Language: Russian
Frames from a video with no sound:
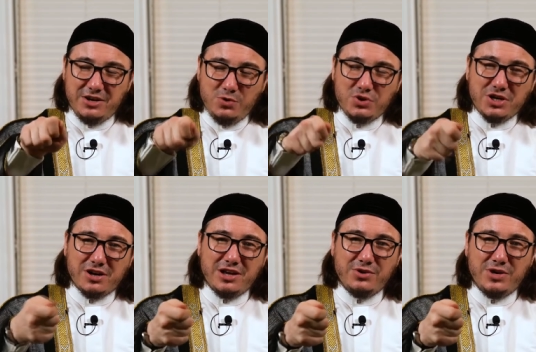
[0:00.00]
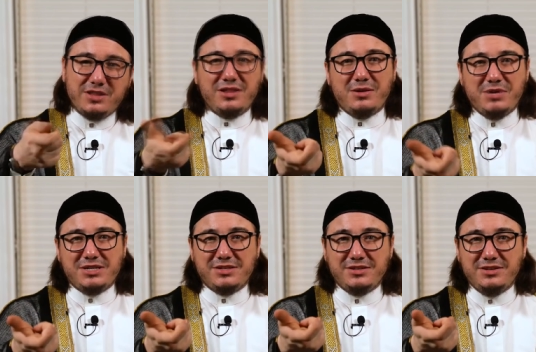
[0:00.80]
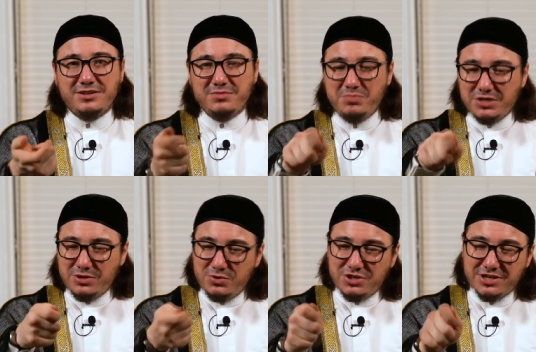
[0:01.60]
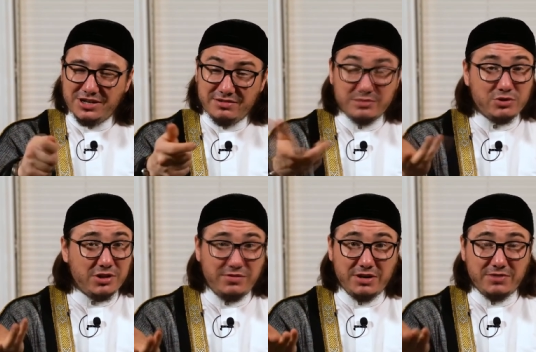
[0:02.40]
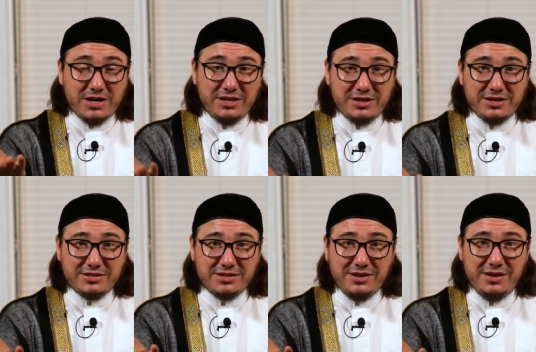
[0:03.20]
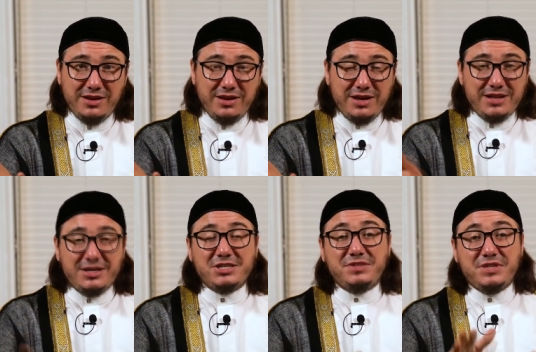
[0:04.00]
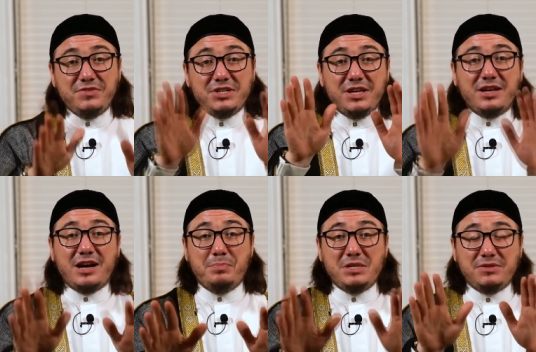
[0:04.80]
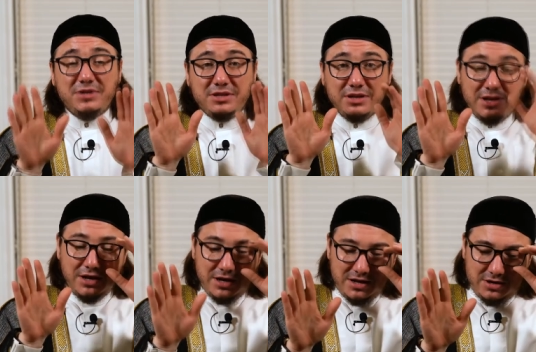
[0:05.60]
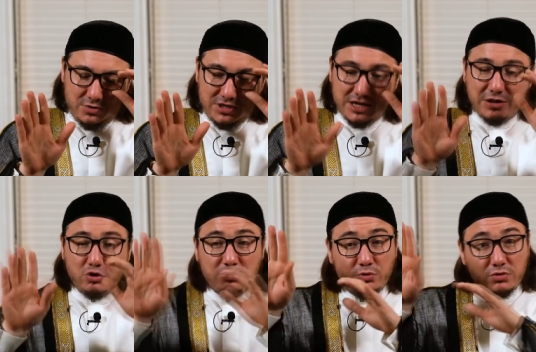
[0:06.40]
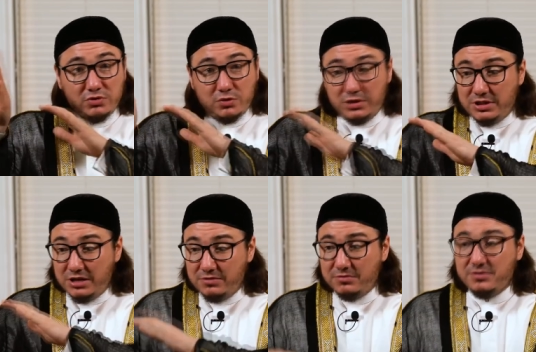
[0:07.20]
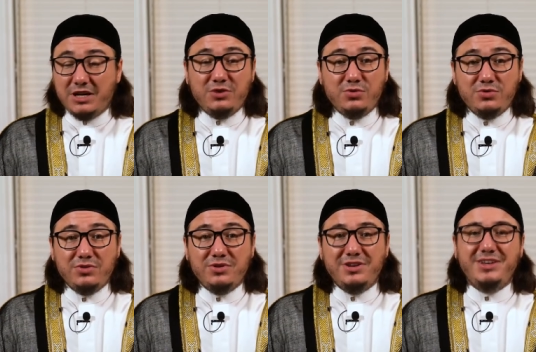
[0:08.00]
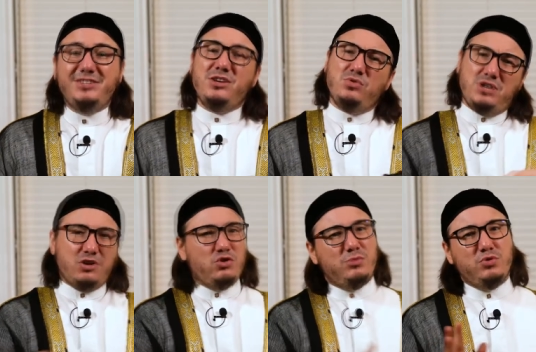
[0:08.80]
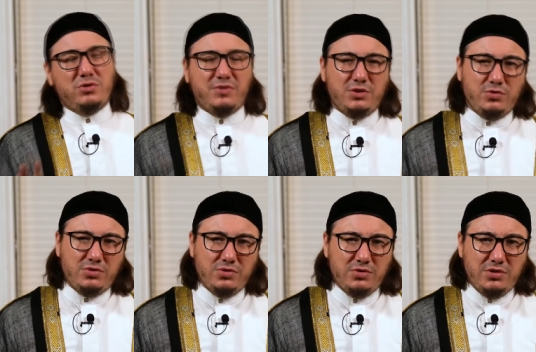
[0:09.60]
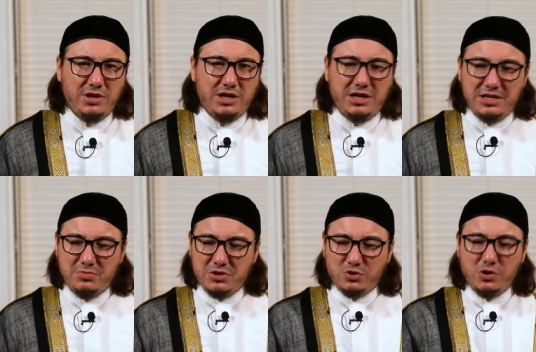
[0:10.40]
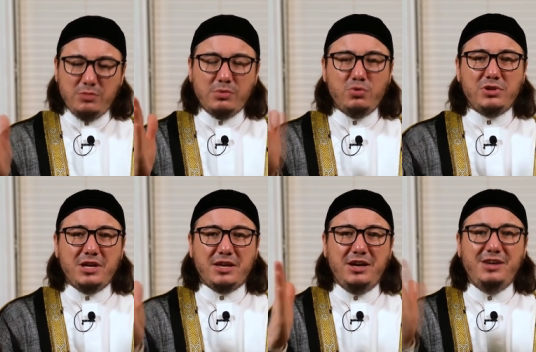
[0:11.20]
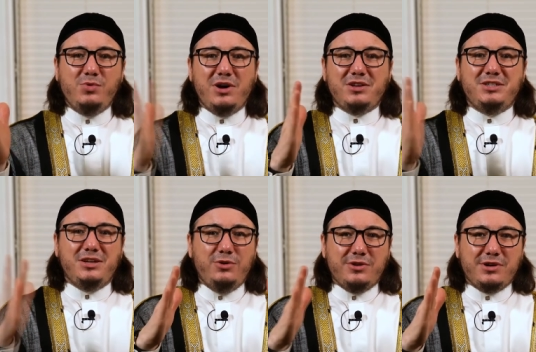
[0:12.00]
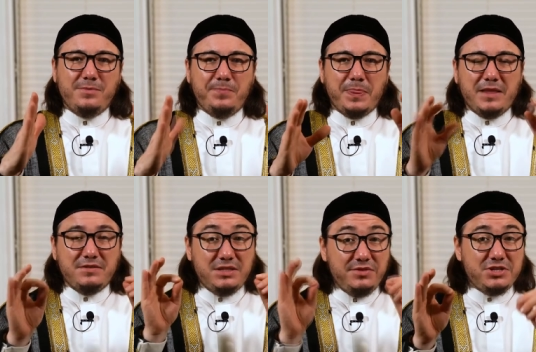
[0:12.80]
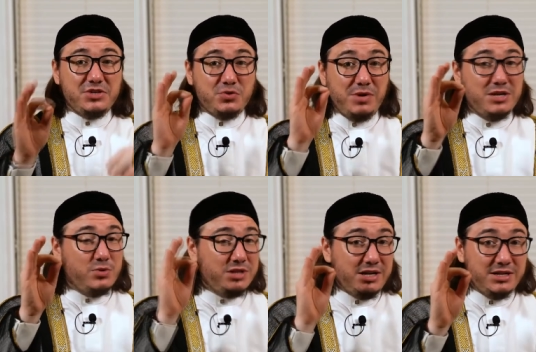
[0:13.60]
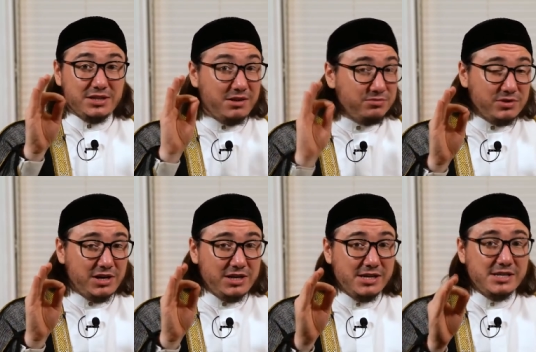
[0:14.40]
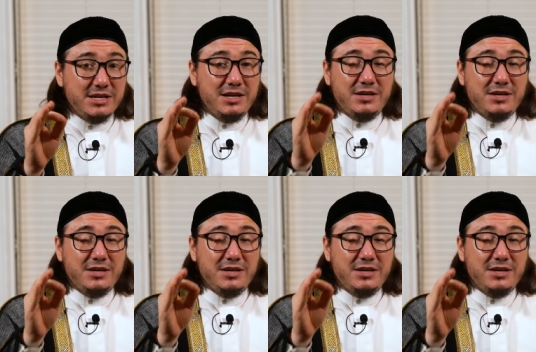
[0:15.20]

Ключ к раю – это намаз. Без ключика невозможно дверь в рай открыть. Также Всевышний Аллах описывает людей, которые будут в судный день в раю, и те люди, которые будут в аду. И между ними будет некий хайвар, диалог. Всевышний, субхану ва сказал в Коране –